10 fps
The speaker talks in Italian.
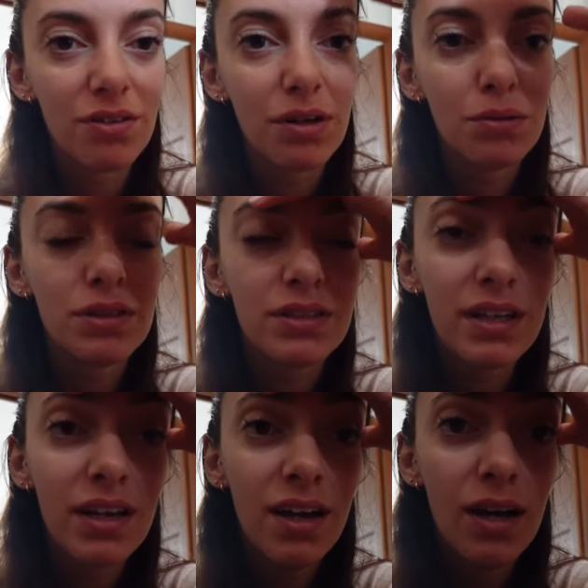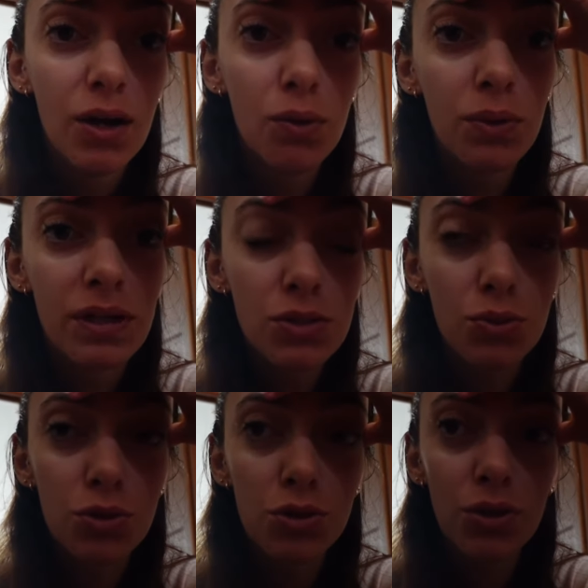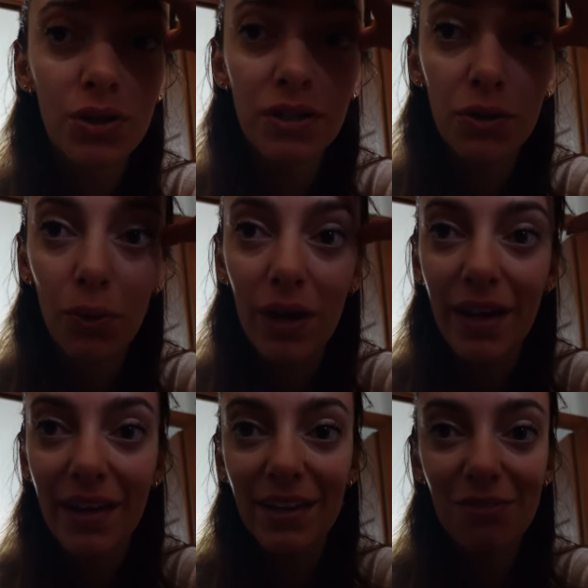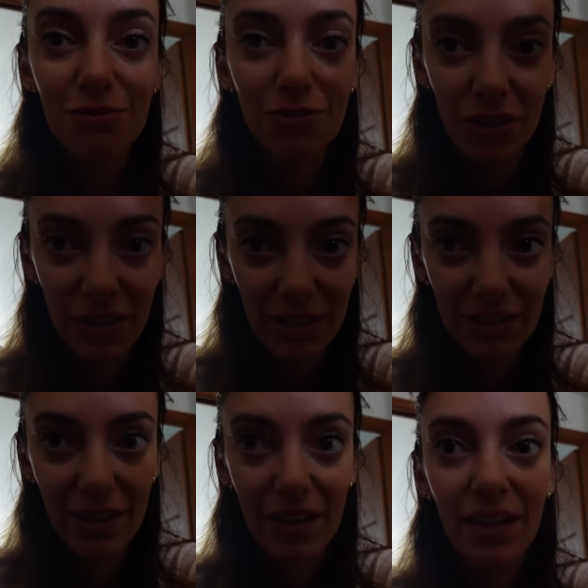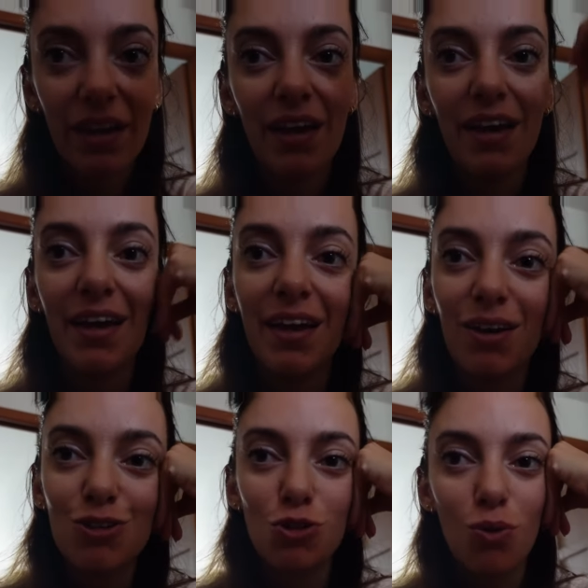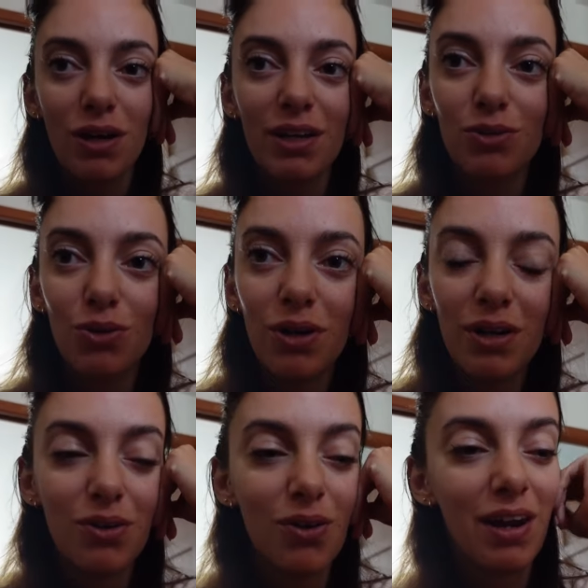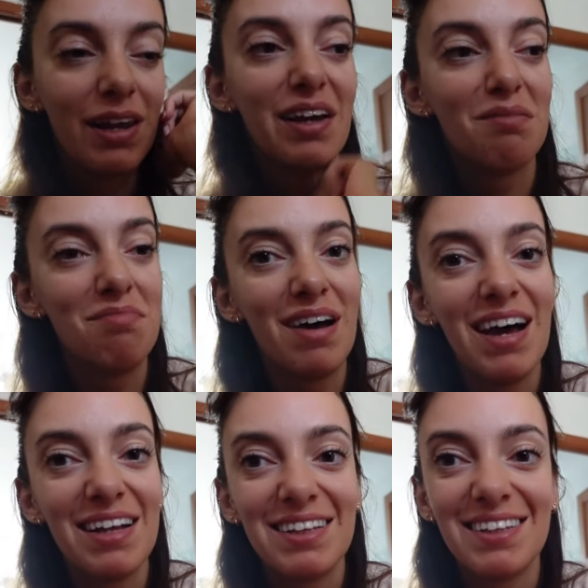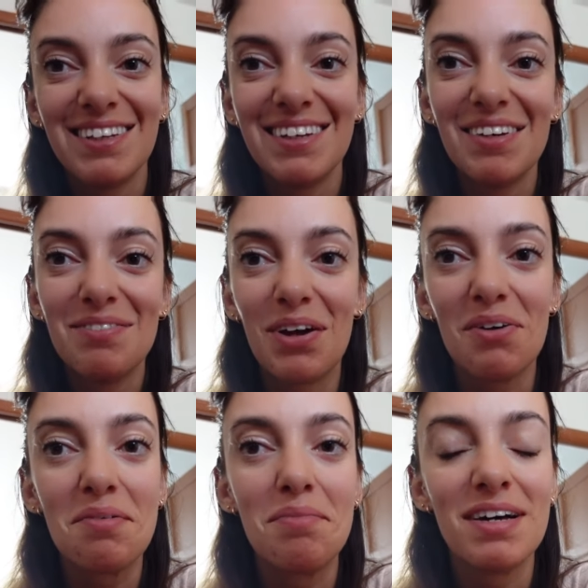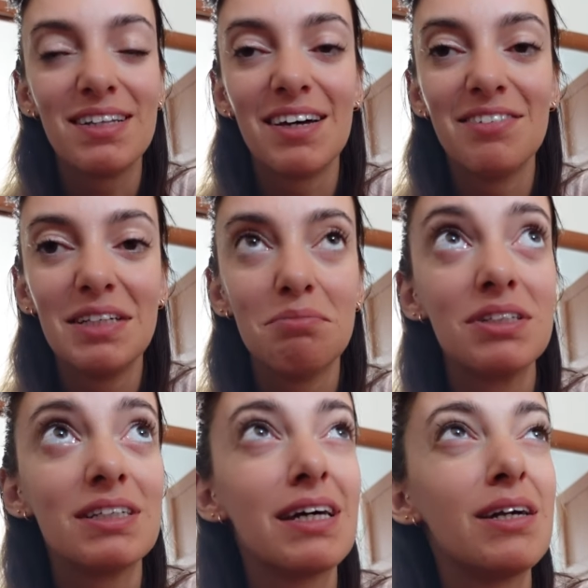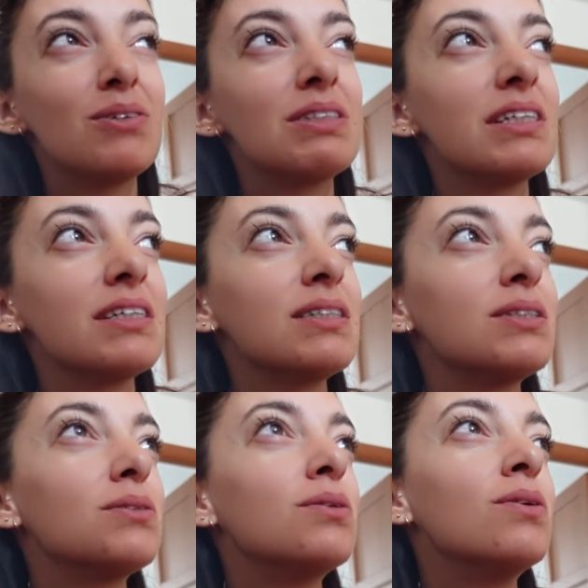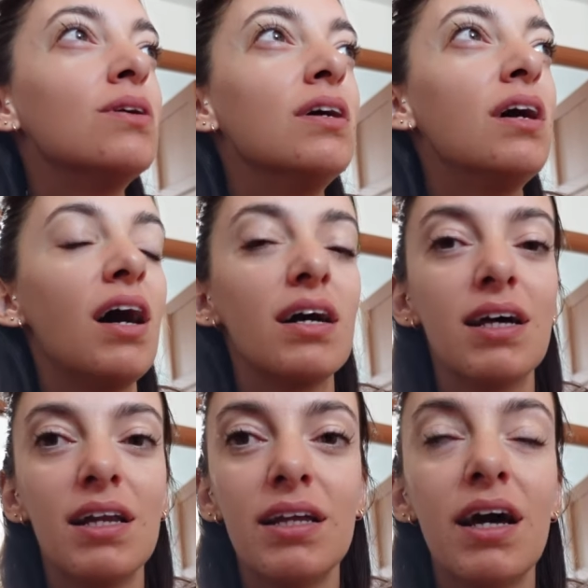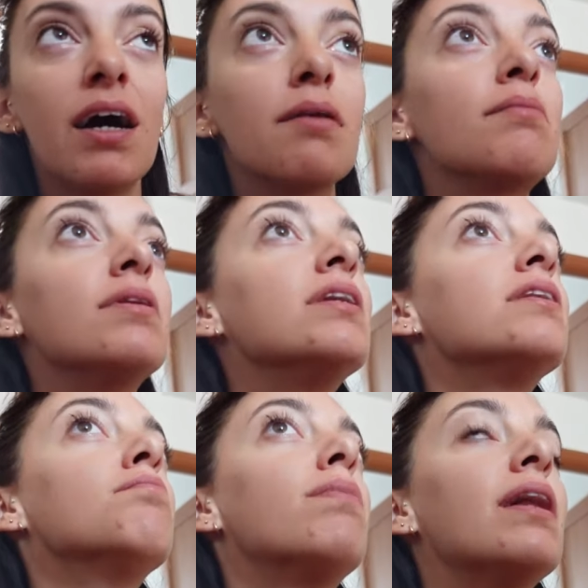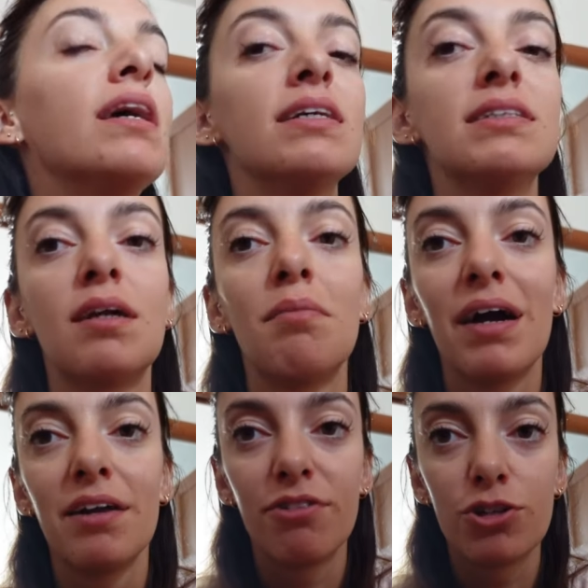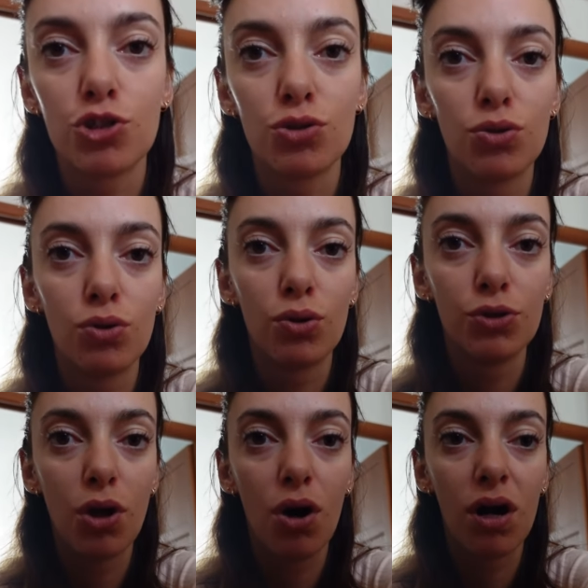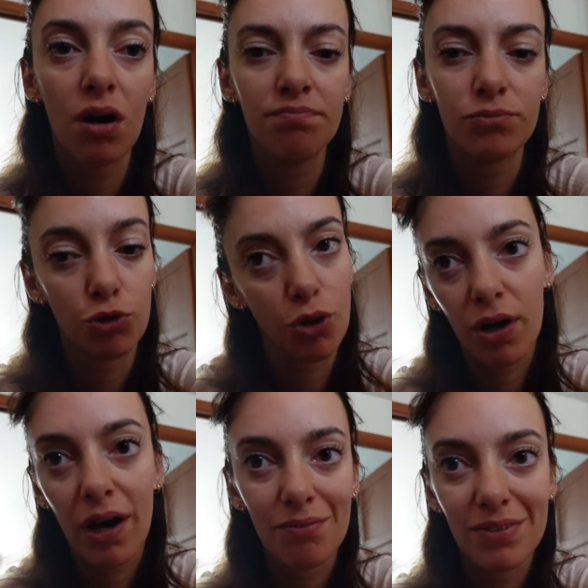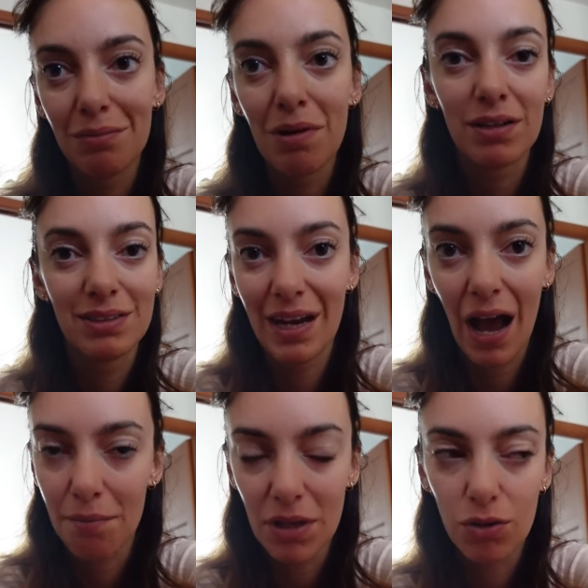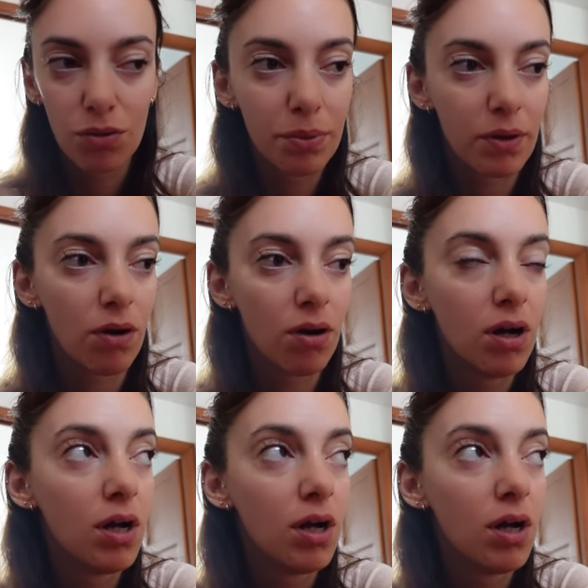è veramente un'escursione di quelle infinite, eh, oggi ho qualche dolorino alle gambette, però vabbè dai, vediamo di andare lo stesso ad allenarmi in palestra, magari faccio yoga, no, yoga di dinamico però